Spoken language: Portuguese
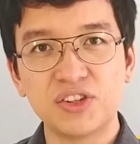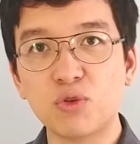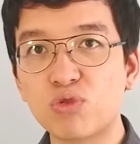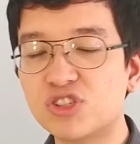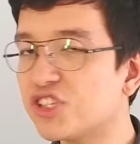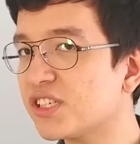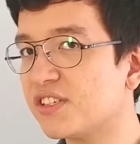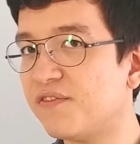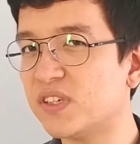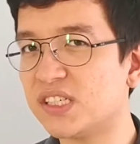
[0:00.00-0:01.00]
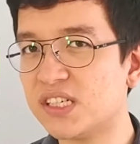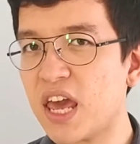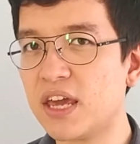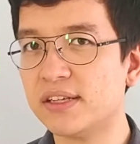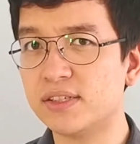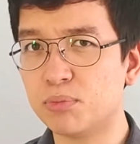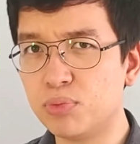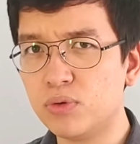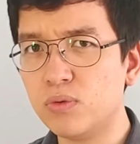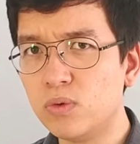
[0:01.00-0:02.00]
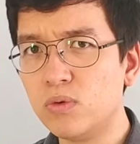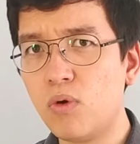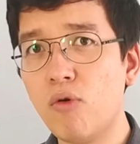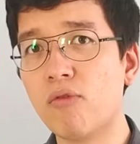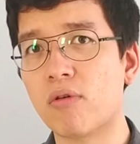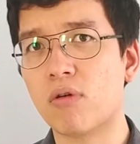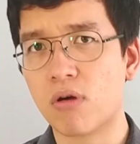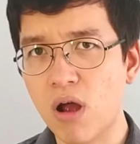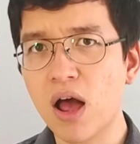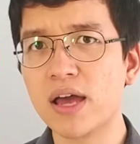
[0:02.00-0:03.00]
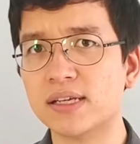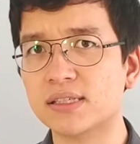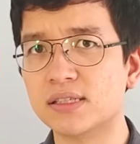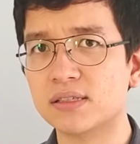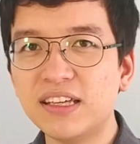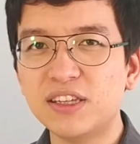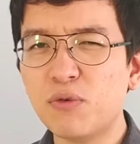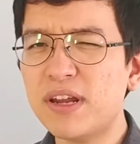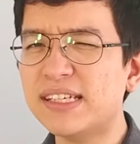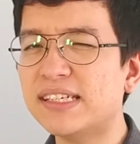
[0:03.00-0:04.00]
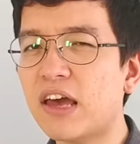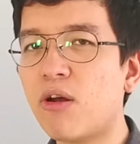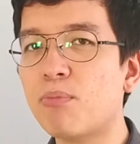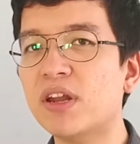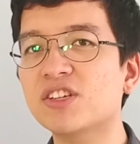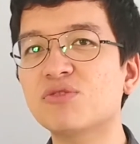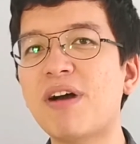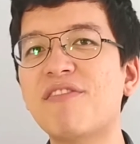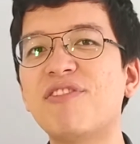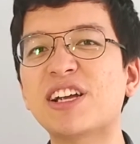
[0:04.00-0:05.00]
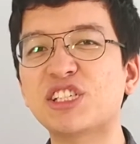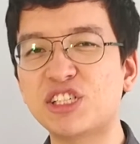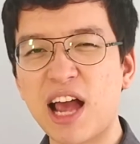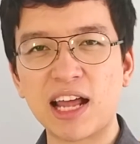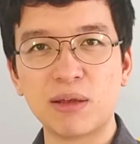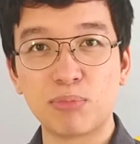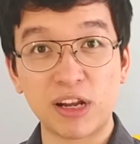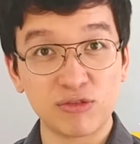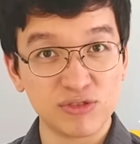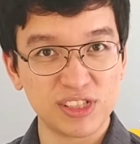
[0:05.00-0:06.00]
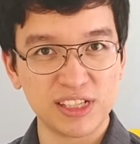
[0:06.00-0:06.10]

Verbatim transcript: They were just a facade to pull wool over our eyes. Então eles eram apenas uma fachada para nos